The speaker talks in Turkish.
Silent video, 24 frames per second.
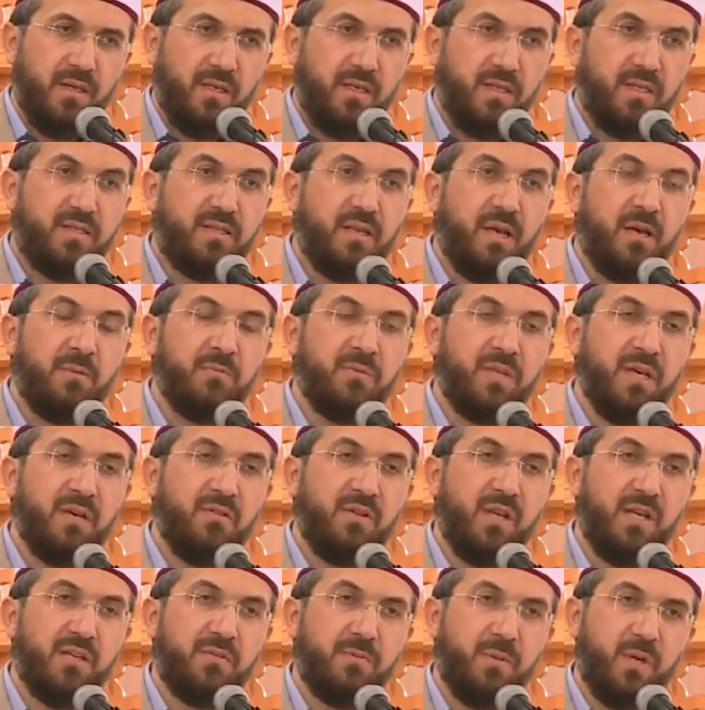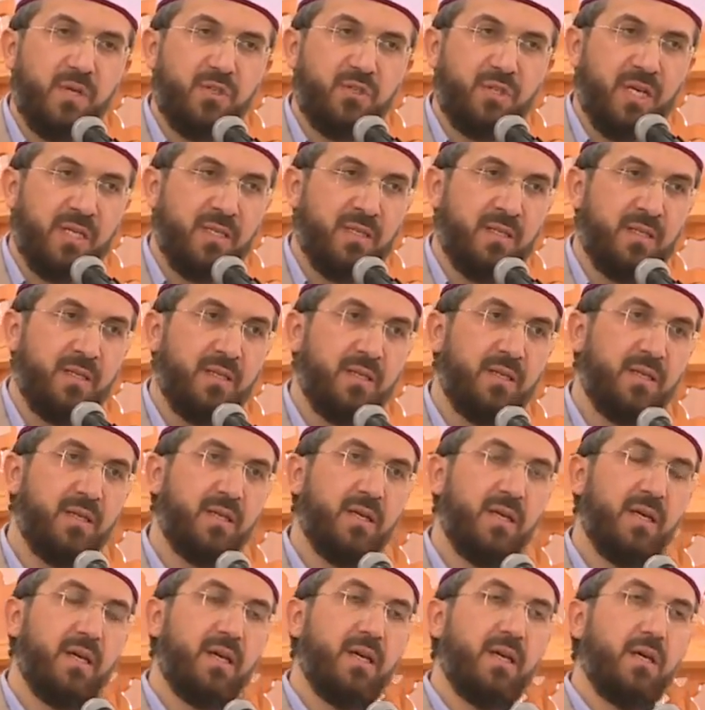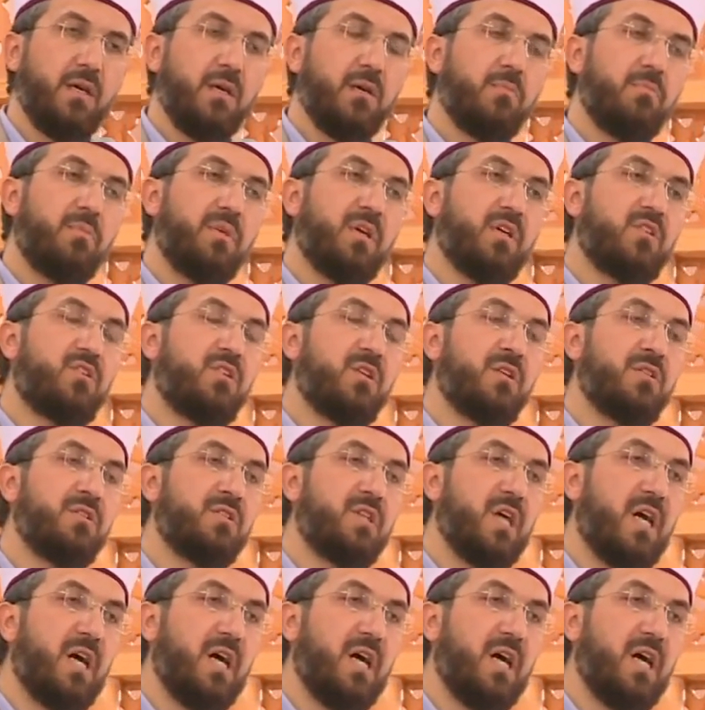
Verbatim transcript: İslam Devlet Başkanı, Beşinci